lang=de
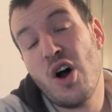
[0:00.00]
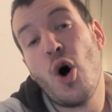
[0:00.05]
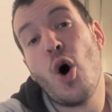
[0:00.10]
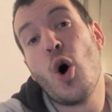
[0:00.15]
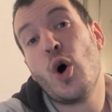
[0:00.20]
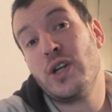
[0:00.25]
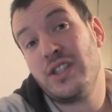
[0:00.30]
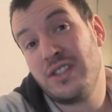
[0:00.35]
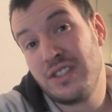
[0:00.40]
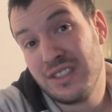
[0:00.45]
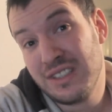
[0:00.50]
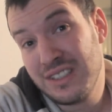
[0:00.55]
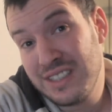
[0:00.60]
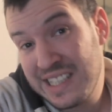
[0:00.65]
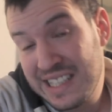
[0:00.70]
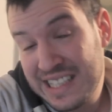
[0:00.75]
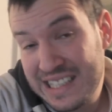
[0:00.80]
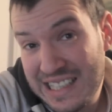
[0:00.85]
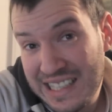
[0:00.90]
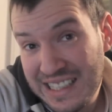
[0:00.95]
Heute
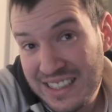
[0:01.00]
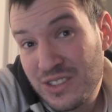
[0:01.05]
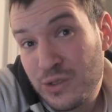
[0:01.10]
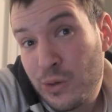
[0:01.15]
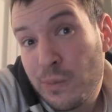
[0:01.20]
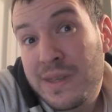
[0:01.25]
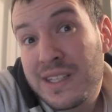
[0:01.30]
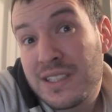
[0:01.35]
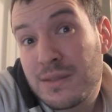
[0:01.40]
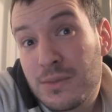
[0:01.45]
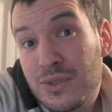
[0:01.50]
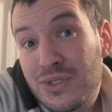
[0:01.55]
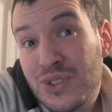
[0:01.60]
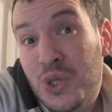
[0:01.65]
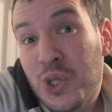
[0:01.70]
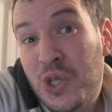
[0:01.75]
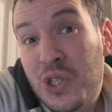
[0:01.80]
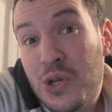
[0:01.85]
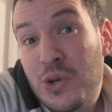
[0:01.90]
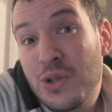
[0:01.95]
geht es um das
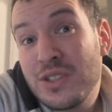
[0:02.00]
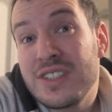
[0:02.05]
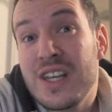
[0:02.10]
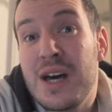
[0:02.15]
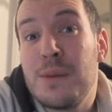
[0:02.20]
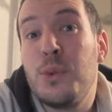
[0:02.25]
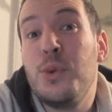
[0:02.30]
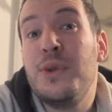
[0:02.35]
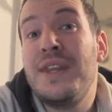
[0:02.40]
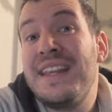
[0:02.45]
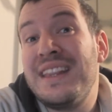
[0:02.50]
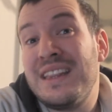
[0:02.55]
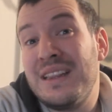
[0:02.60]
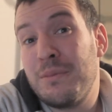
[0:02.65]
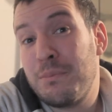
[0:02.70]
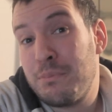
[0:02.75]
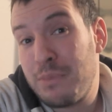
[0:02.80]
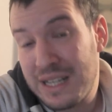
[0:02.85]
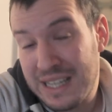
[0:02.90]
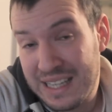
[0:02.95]
mysteriöse
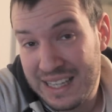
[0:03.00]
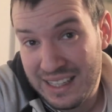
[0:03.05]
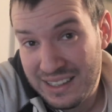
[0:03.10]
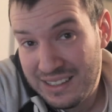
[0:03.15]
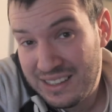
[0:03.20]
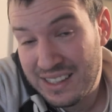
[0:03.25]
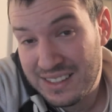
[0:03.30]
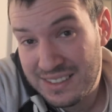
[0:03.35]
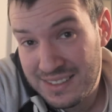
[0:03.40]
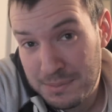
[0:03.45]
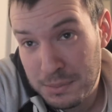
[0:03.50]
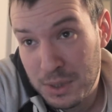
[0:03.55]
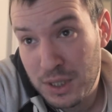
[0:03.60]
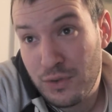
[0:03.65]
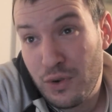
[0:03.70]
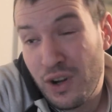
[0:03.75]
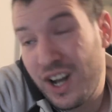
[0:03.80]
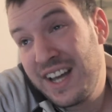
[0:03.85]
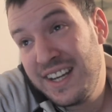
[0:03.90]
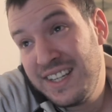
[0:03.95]
Abonnentenpaket, das mich
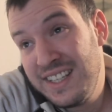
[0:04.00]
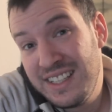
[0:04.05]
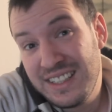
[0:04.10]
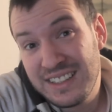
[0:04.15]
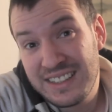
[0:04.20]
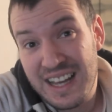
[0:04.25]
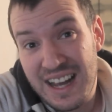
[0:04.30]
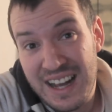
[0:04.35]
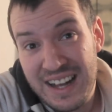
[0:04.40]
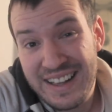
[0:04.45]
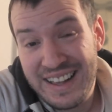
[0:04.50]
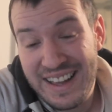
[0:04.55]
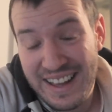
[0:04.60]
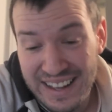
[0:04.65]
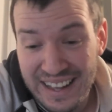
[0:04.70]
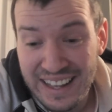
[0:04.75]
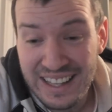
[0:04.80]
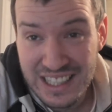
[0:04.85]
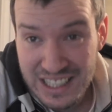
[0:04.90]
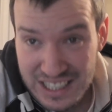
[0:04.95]
vor einigen Tagen
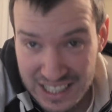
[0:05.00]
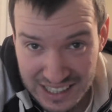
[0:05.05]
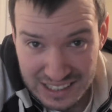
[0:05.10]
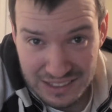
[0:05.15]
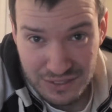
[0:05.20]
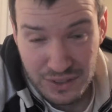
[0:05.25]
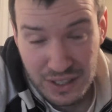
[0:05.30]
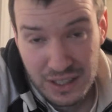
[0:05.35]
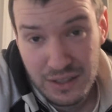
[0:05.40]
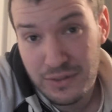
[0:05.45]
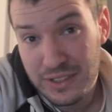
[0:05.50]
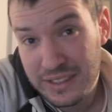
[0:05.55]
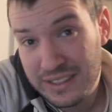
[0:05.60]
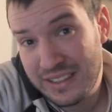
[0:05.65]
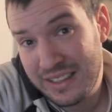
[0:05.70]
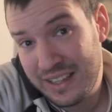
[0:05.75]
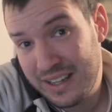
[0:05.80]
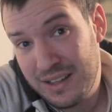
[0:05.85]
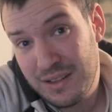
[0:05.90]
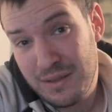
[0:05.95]
erreicht hat. Wie ihr
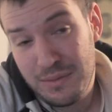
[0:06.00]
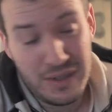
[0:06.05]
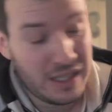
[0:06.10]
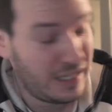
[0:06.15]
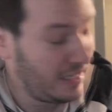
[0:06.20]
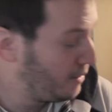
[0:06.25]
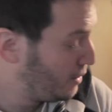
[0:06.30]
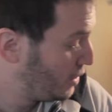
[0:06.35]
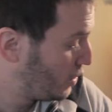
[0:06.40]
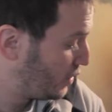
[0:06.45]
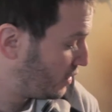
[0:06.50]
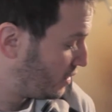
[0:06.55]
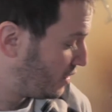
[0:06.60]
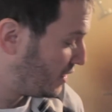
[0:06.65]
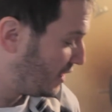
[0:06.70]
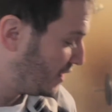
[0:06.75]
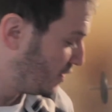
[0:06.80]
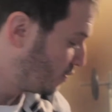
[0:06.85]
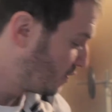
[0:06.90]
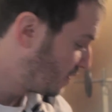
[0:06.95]
wisst, ja, äh, liebe Leute, also